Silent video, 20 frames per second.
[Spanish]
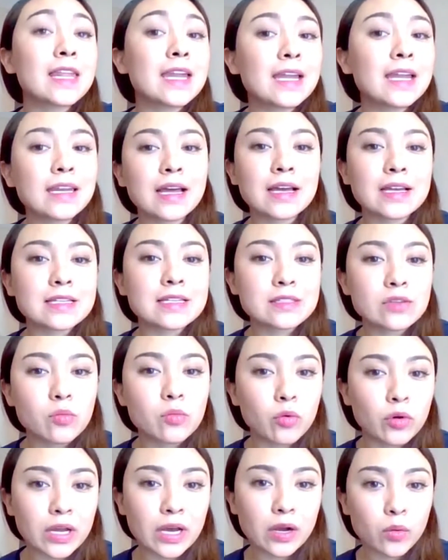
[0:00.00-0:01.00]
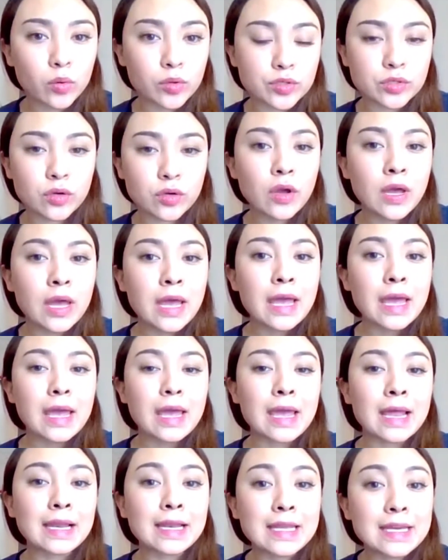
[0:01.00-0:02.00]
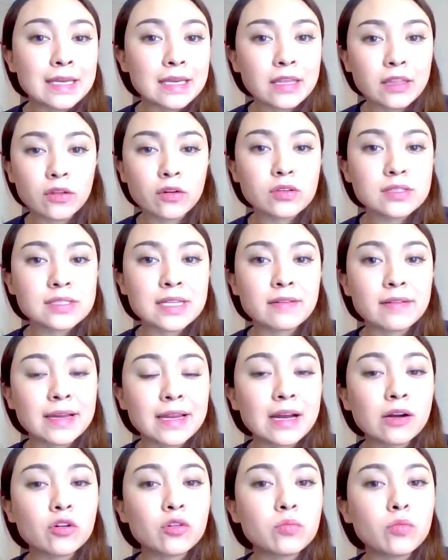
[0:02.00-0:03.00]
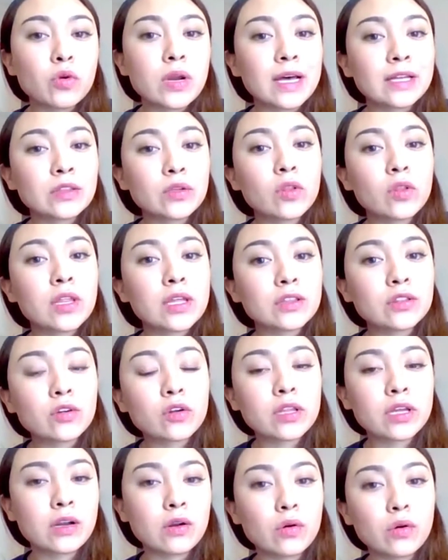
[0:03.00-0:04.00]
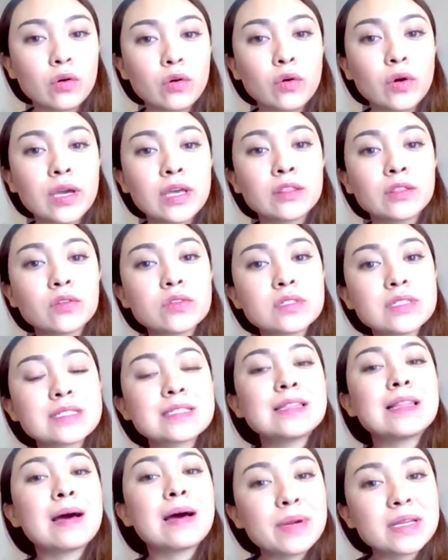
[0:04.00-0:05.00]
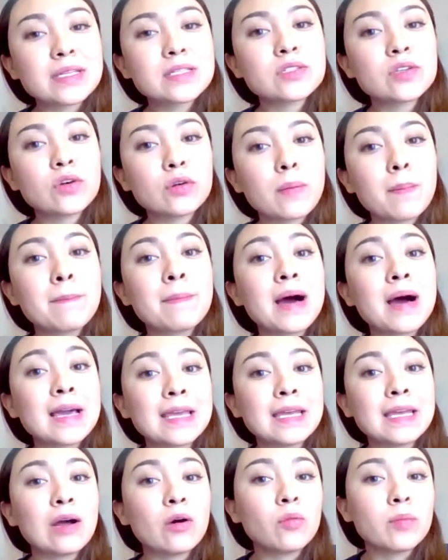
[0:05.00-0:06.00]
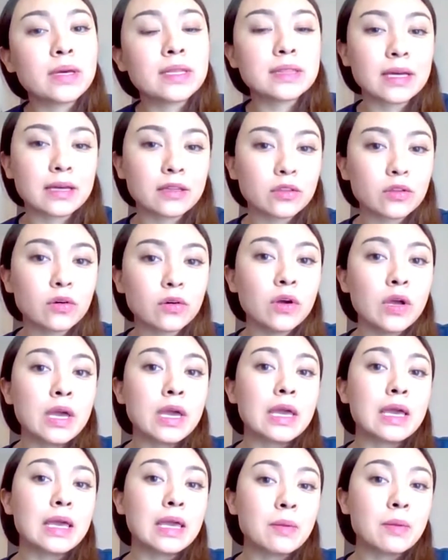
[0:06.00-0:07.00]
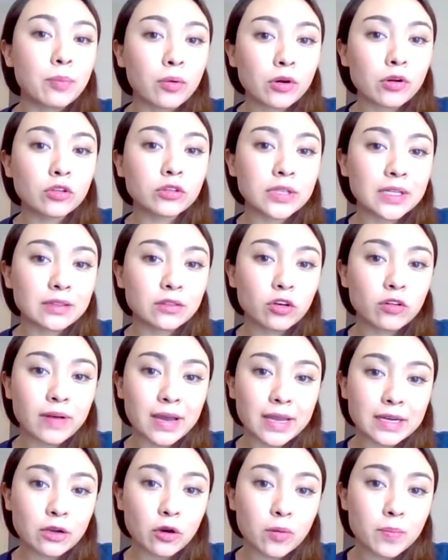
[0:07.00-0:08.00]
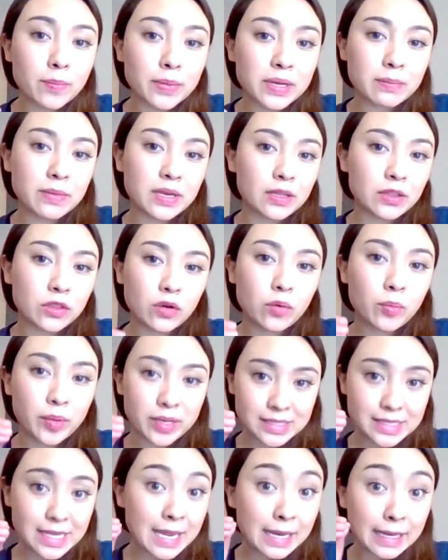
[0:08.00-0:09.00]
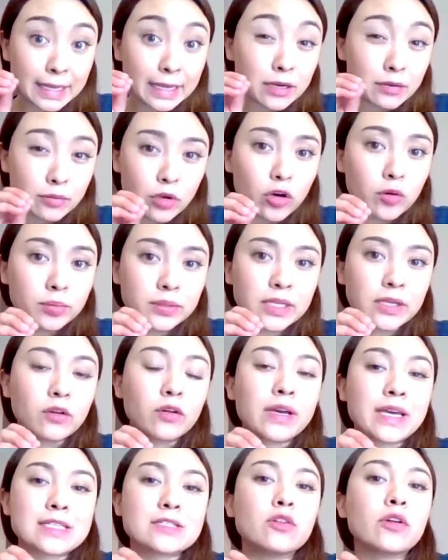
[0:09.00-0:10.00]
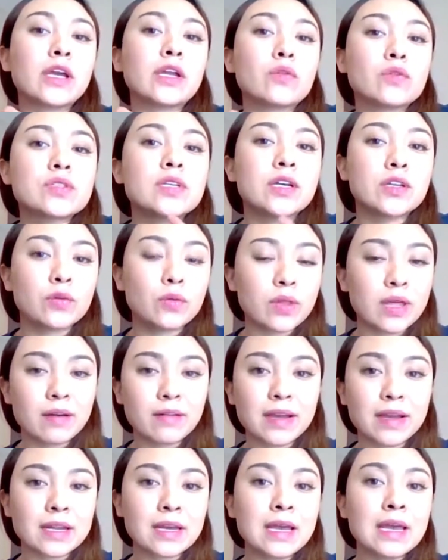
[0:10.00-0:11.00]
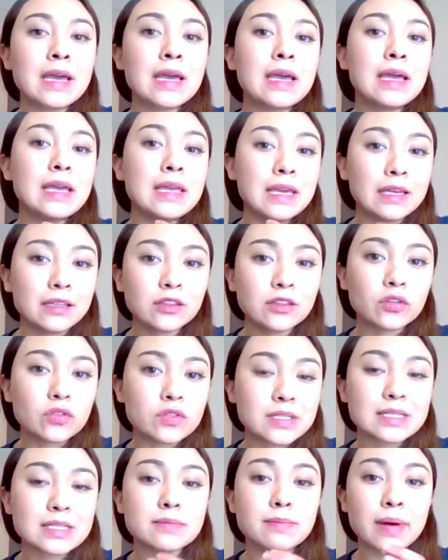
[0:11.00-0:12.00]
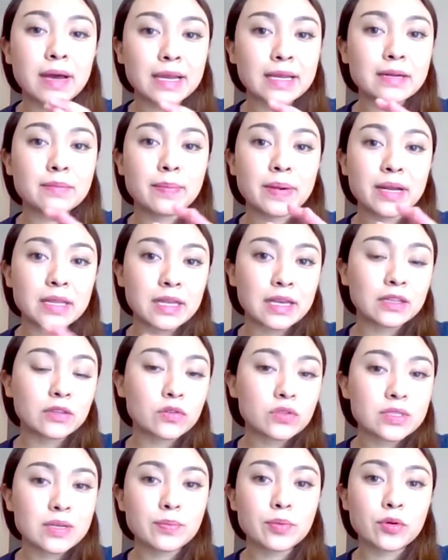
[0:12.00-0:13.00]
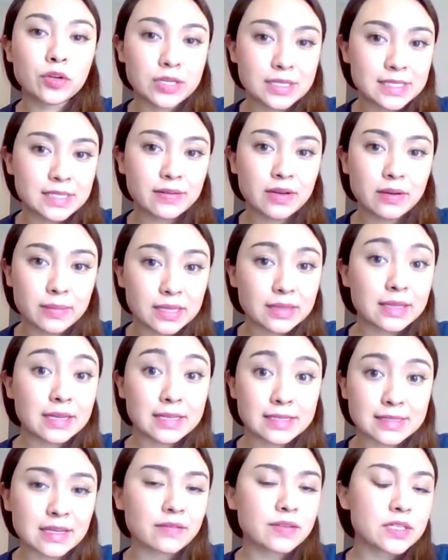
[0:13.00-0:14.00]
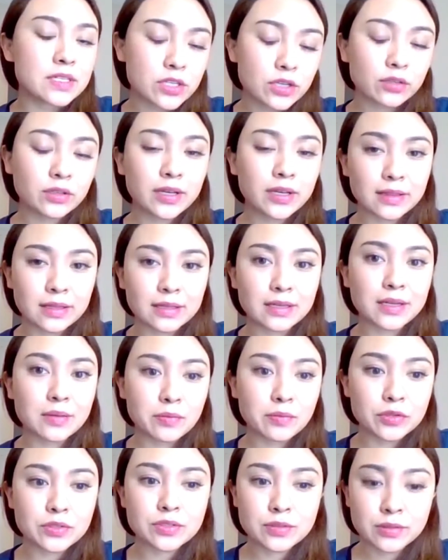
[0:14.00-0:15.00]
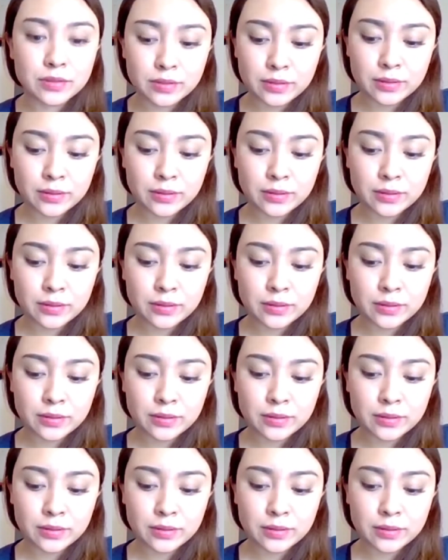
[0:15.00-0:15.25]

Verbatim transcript: drena este humor acuoso, el líquido se va a ir acumulando dentro del ojo, entonces la presión va a ir aumentando y por lo tanto va a ir comprimiendo pues el nervio óptico, que es lo que nos ayuda a ver, y entonces va a ir perdiéndose progresivamente esa visión que tenemos.